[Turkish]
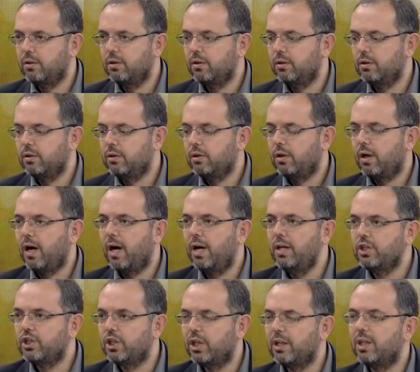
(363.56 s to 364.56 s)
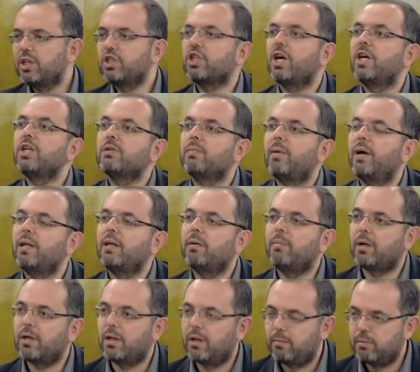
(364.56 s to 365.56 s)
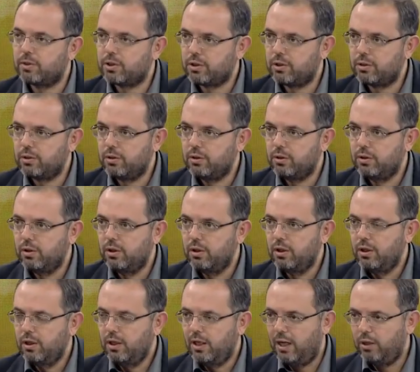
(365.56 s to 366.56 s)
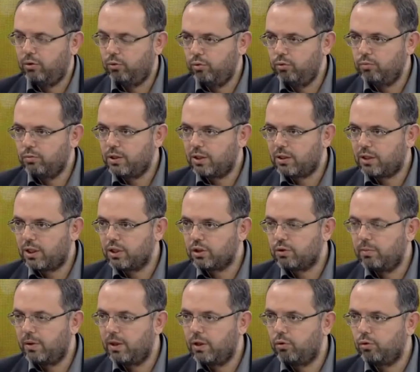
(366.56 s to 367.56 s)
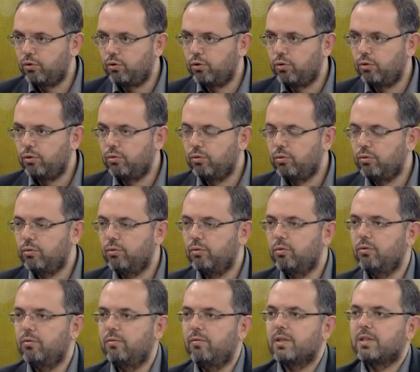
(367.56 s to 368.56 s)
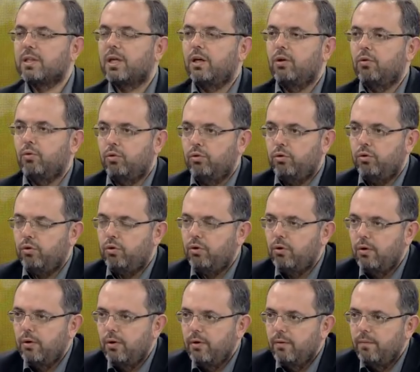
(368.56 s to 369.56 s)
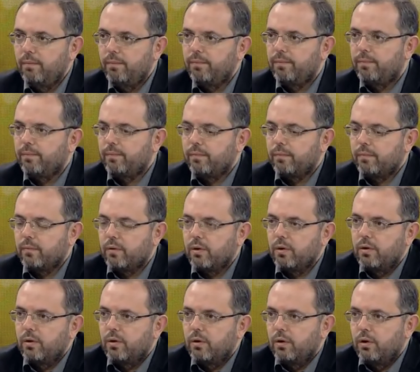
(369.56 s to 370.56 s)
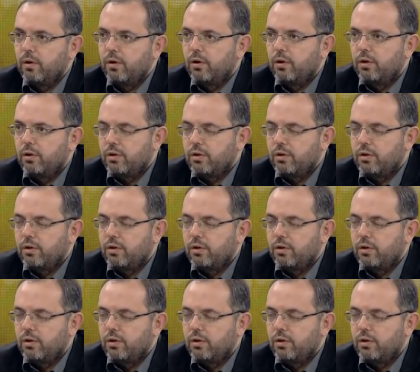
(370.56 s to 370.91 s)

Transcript: e, aynı şekilde Şah İsmail'de bakılamaz. Yani. yani günümüzde tartışmalar oluyor vesaire oluyor. O konu hala Türkiye'de siyasidir.